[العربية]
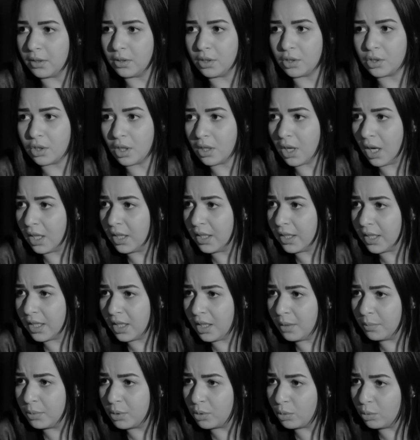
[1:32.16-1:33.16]
بعد الشر عليك
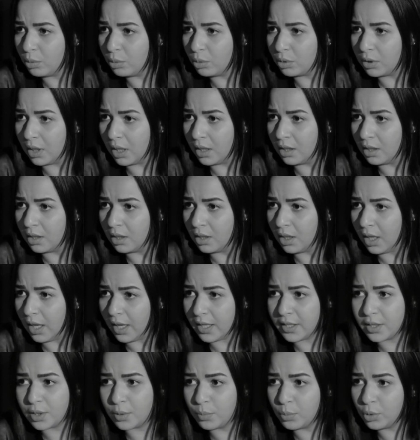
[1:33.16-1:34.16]
ايه اللي بتقوله ده؟
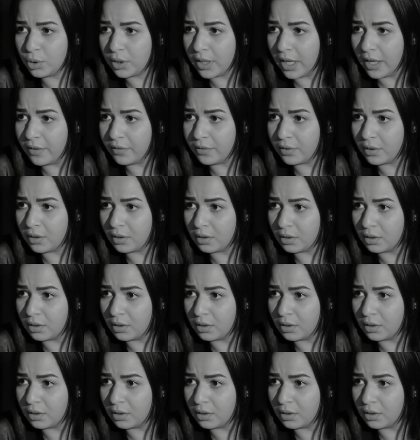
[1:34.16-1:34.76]
عايز تموت كافر